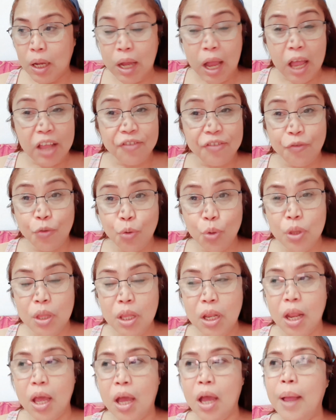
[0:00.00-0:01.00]
cat food
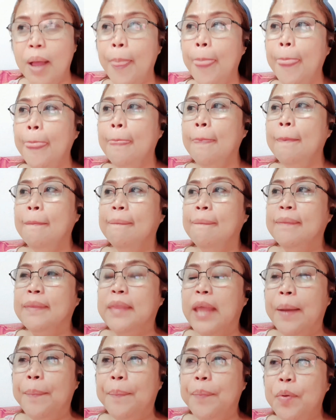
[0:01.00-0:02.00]
nila
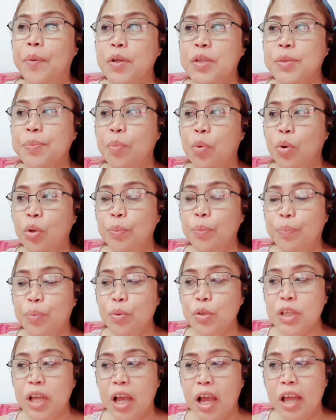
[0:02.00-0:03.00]
tapos, bukod
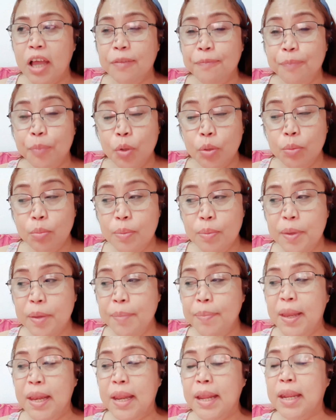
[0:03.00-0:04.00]
po sa cat food,
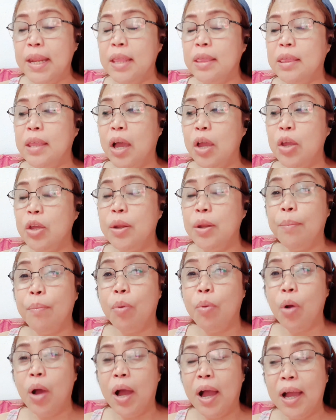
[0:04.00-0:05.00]
bumibili rin tayo ng
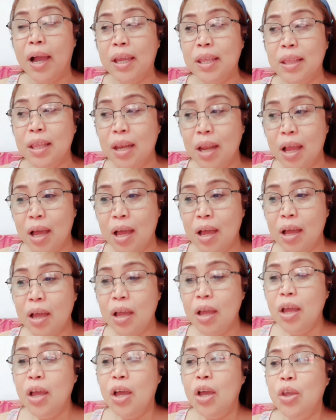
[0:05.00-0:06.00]
buhangin nila,
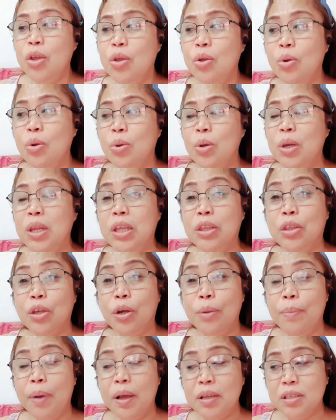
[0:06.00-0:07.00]
yung
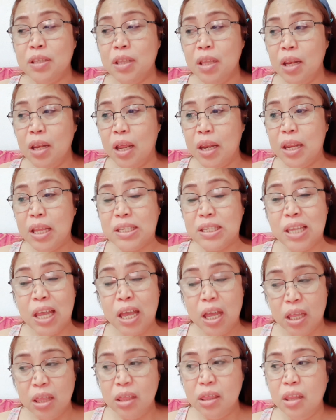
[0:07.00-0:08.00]
litter box nila na
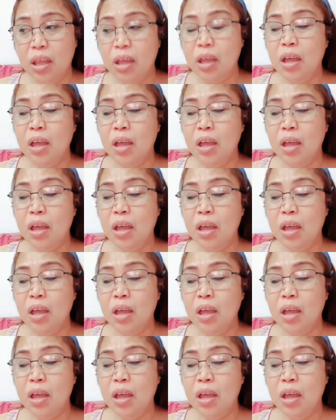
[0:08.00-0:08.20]
sand.